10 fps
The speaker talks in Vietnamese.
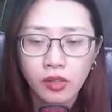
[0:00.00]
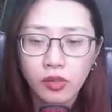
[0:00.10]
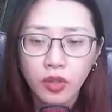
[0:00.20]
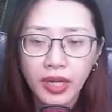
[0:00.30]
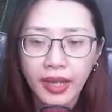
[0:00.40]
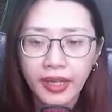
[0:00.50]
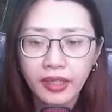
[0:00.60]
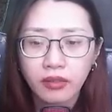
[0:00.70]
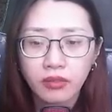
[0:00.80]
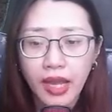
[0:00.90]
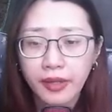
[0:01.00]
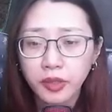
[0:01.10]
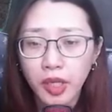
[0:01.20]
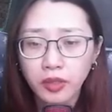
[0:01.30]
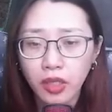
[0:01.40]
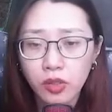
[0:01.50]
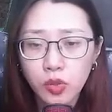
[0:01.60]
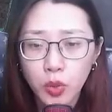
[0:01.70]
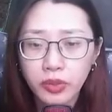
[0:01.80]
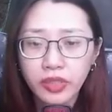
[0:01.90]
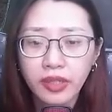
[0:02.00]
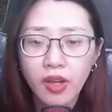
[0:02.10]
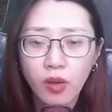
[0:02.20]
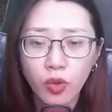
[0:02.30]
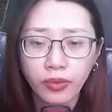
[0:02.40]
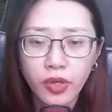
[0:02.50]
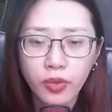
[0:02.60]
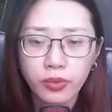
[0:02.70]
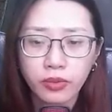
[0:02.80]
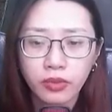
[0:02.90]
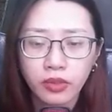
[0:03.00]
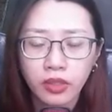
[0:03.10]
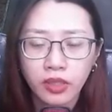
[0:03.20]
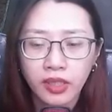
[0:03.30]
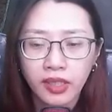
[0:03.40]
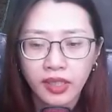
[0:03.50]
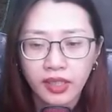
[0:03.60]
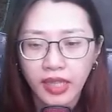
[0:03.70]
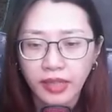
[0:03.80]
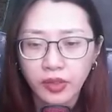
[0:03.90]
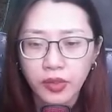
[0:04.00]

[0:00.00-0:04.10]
Có lẽ là có thể thử cuốn sách đó một chút. Tả Tiểu